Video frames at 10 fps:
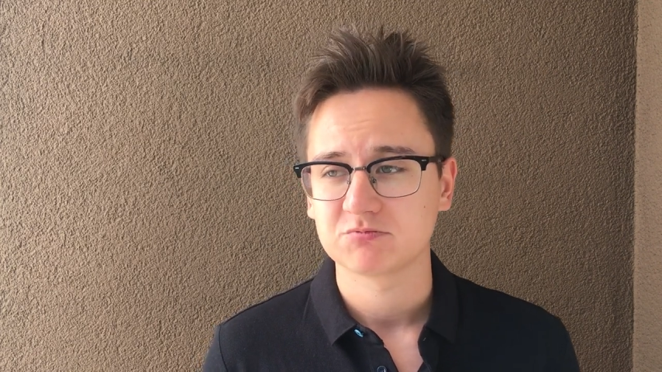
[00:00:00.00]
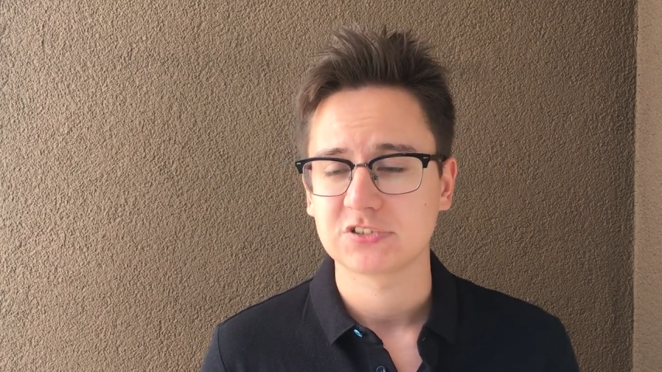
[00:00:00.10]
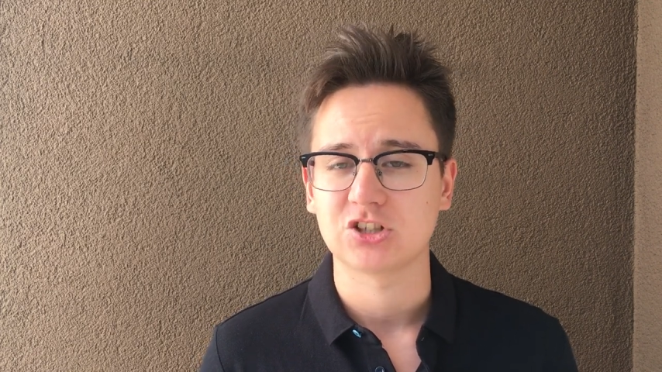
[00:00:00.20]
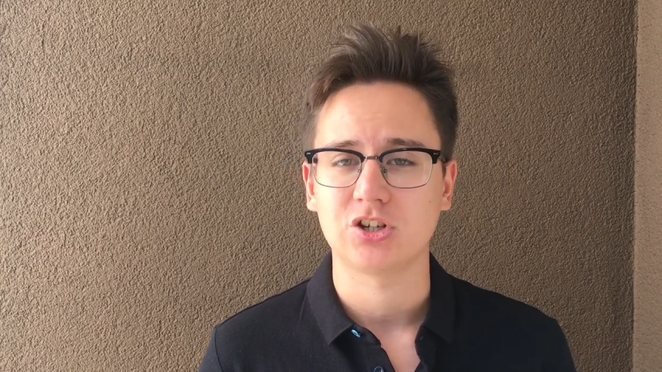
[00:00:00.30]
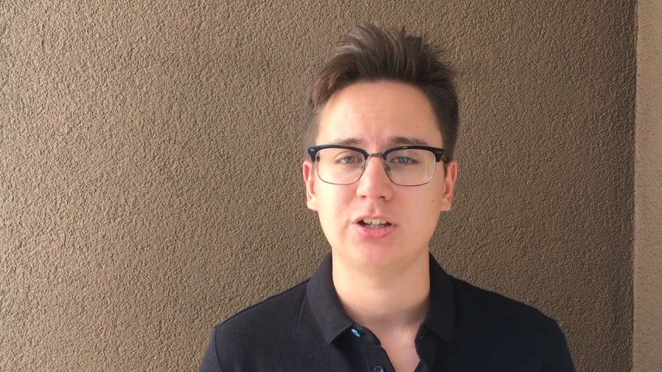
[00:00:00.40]
К
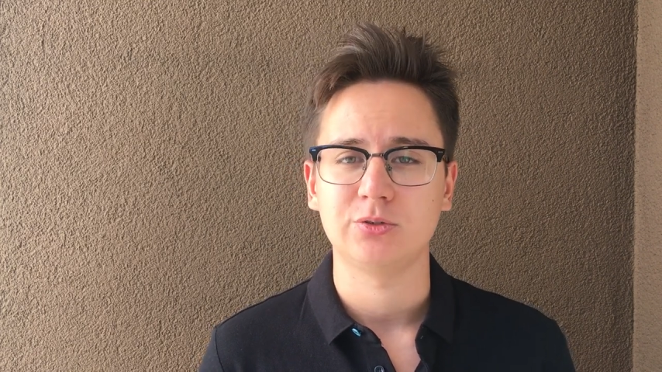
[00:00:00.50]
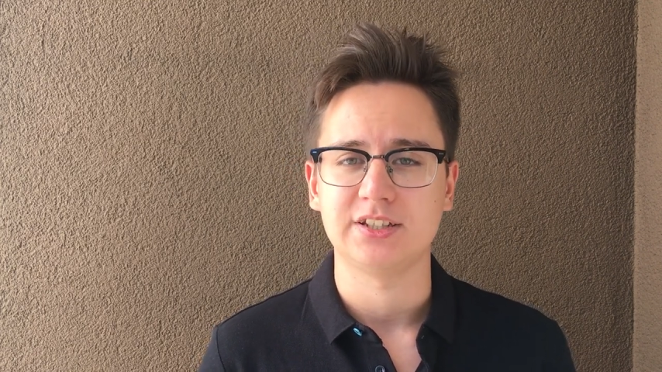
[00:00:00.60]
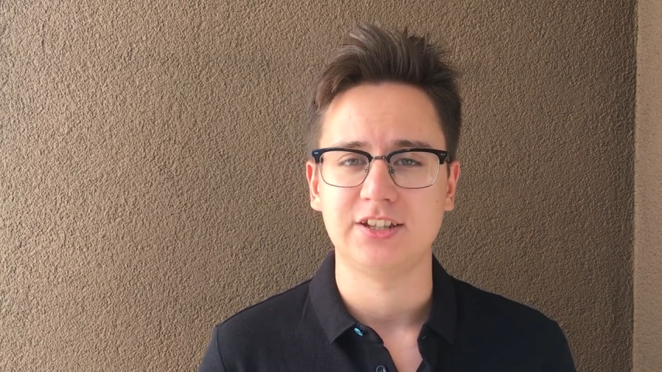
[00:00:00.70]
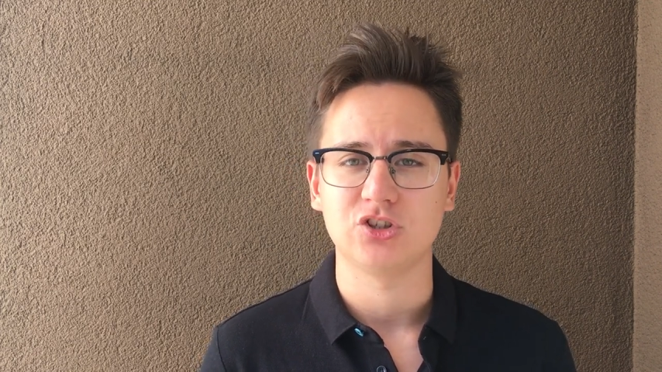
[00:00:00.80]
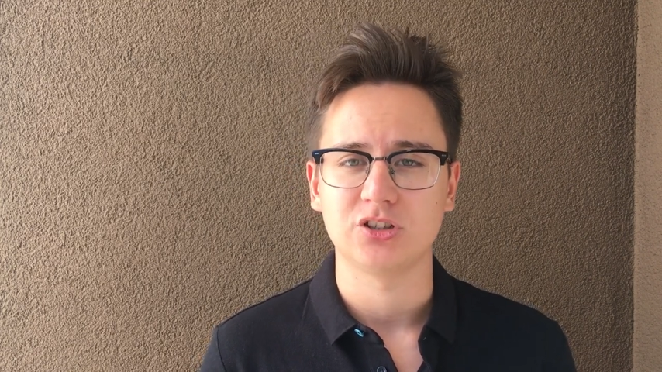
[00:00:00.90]
сожалению,
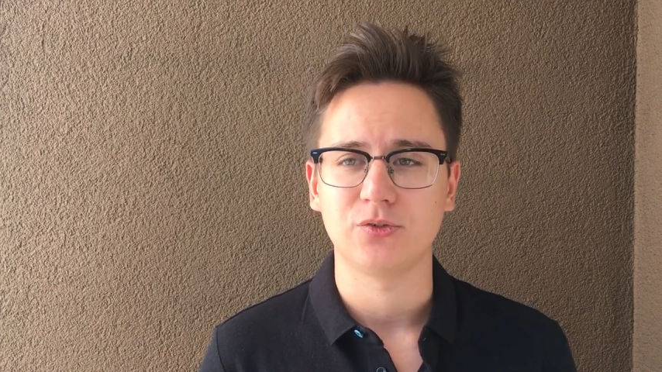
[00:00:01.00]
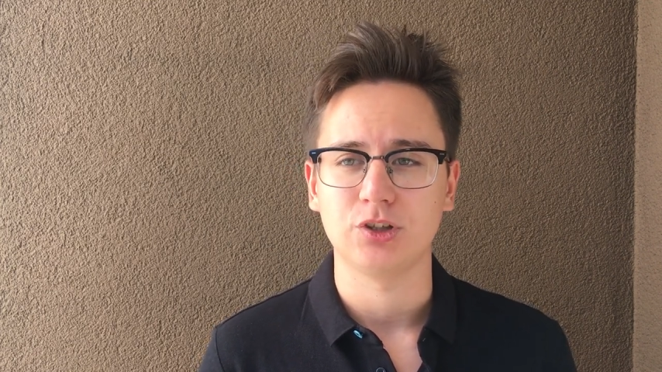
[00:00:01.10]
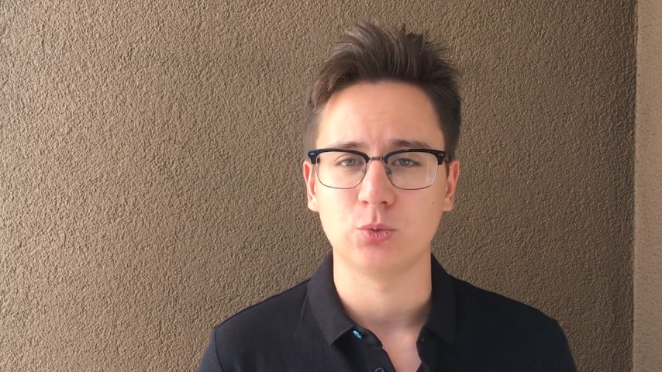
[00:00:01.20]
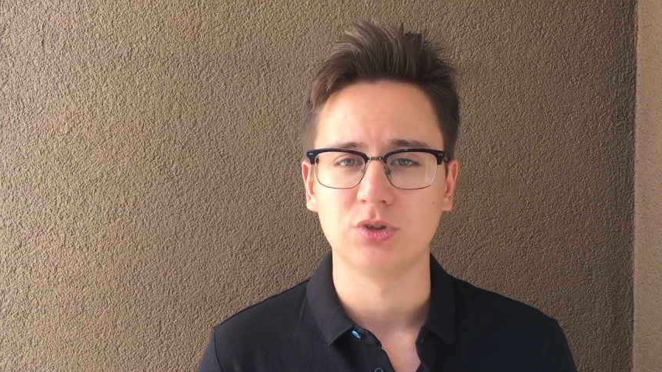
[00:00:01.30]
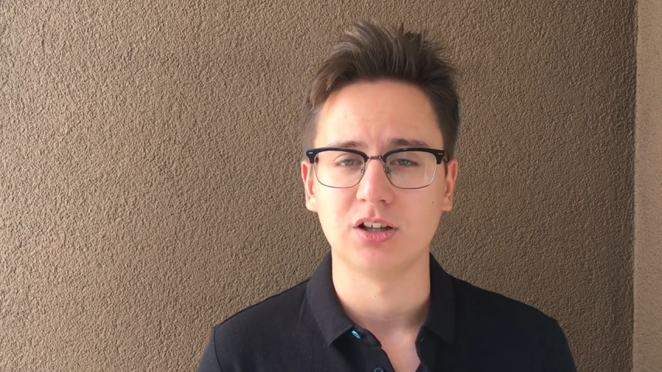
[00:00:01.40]
достичь этого
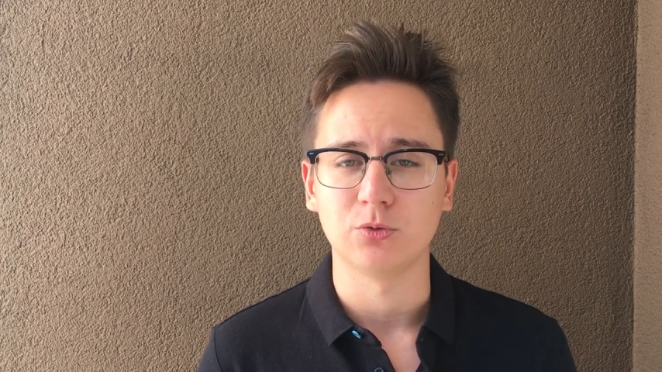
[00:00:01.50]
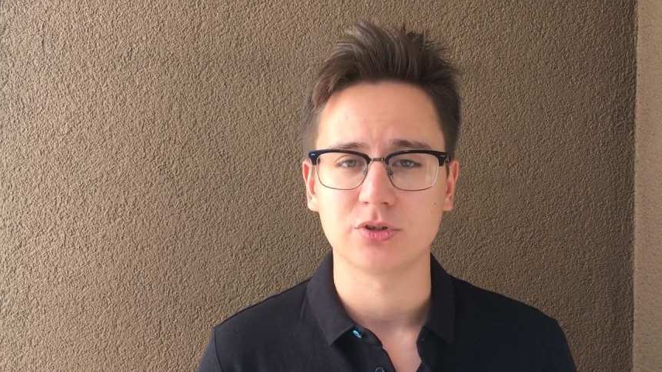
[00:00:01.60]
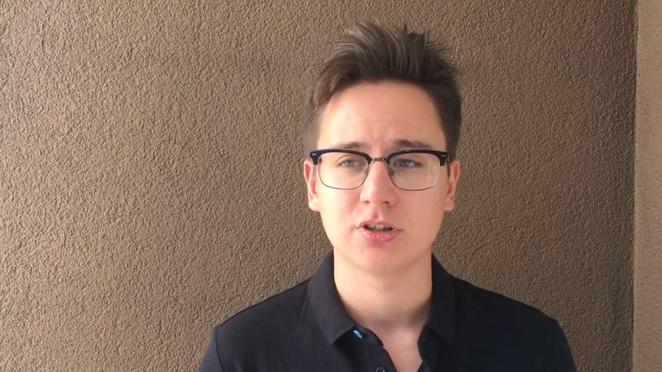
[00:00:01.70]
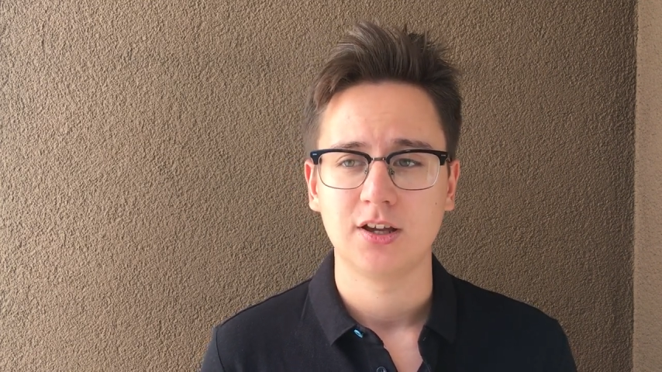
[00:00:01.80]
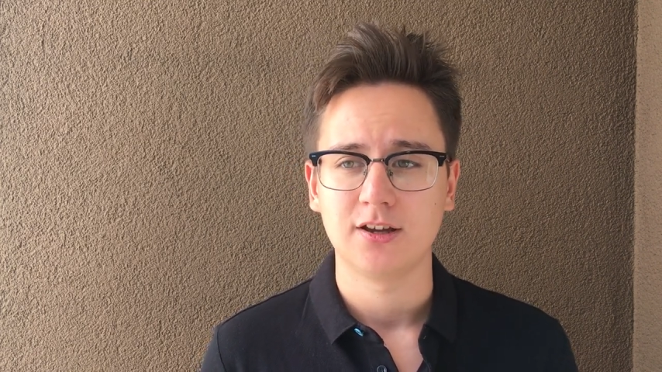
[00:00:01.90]
не удалось.